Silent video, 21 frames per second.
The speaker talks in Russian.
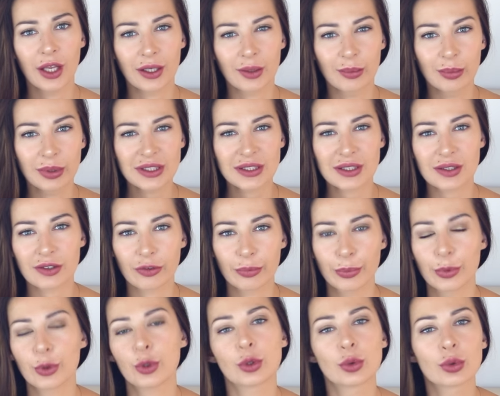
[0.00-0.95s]
и быстро
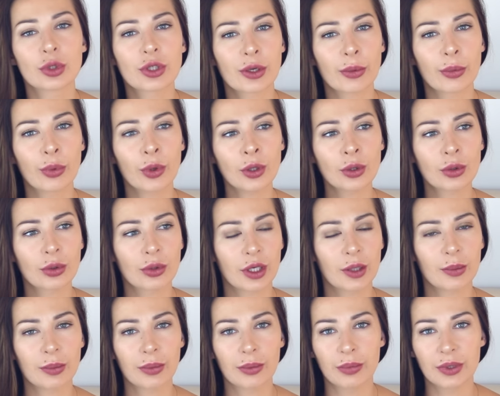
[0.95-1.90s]
впихнуть ребенку,
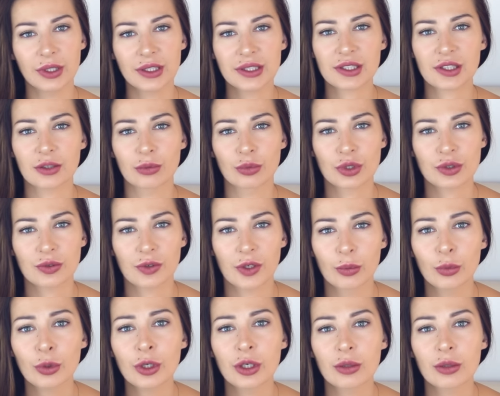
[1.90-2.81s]
либо близкому своему,